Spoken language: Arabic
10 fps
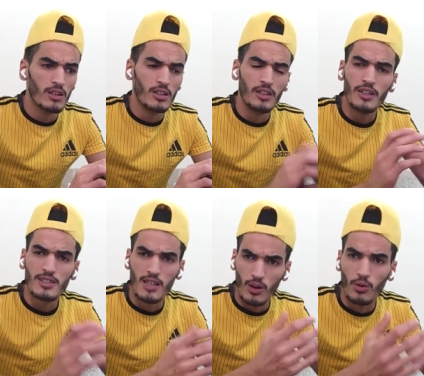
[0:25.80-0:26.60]

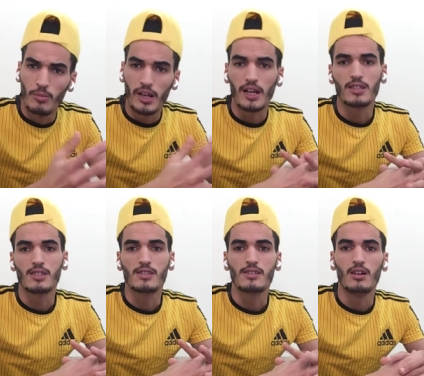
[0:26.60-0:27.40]
للناس اللي اول مره
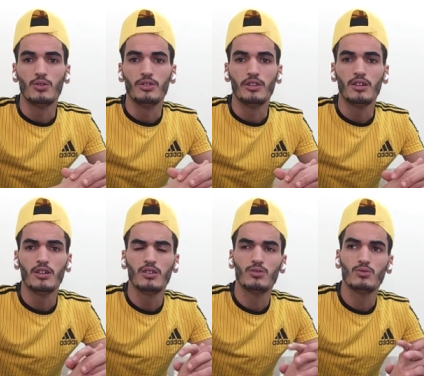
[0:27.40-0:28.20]
غتجي
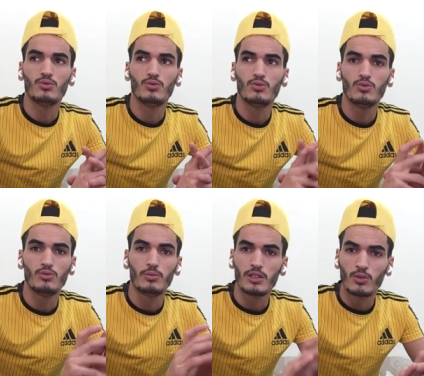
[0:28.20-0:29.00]
للسعوديه
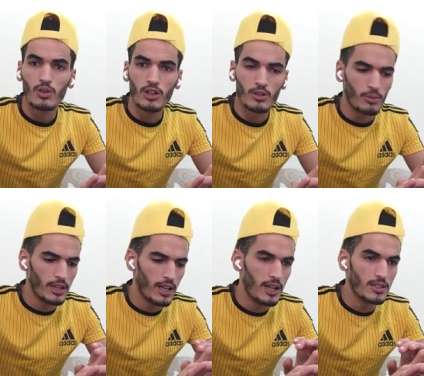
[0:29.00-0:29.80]
وبغيت نقول لكم
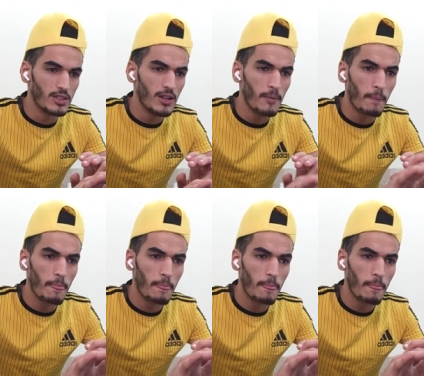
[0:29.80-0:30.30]
واحد الحاجه